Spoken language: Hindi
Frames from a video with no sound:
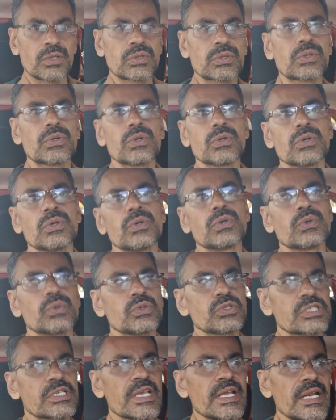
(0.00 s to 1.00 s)
तो
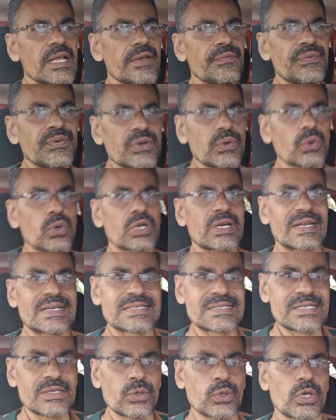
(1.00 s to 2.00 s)
उसके लिए फिर वो
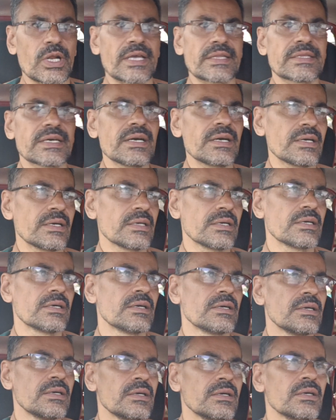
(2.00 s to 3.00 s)
रस्टी हो रहा था
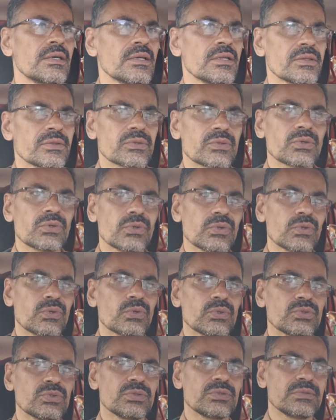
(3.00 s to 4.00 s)
तो
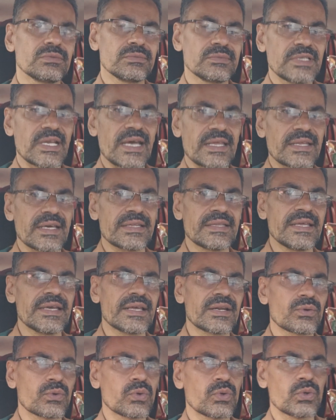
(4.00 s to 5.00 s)
ज़्यादा
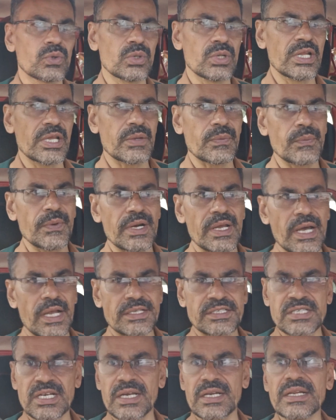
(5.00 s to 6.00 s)
देर वो लिक्विड
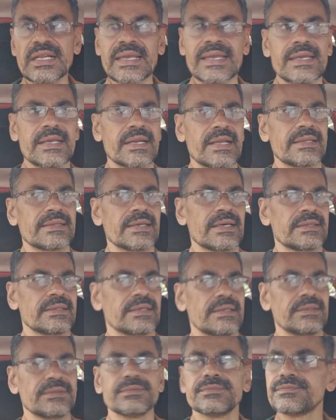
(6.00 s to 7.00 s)
अच्छा नहीं रहता था